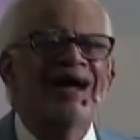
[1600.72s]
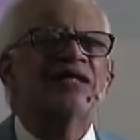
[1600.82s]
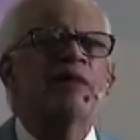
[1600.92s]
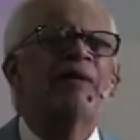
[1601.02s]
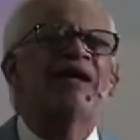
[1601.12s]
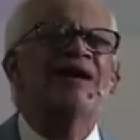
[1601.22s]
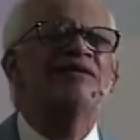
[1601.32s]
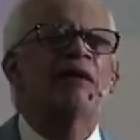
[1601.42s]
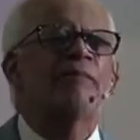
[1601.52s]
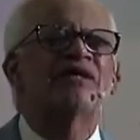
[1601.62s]
esa
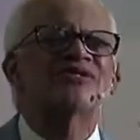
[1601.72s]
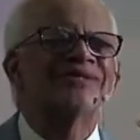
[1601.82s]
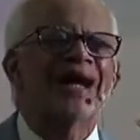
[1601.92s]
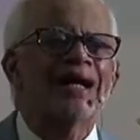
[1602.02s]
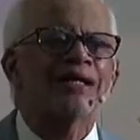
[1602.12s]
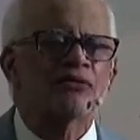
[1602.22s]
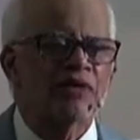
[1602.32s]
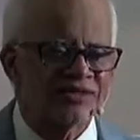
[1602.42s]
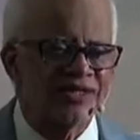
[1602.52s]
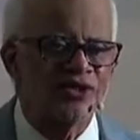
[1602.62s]
experiencia personal con
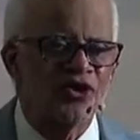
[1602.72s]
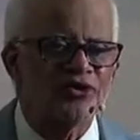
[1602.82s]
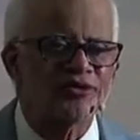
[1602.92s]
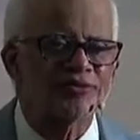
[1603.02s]
el Señor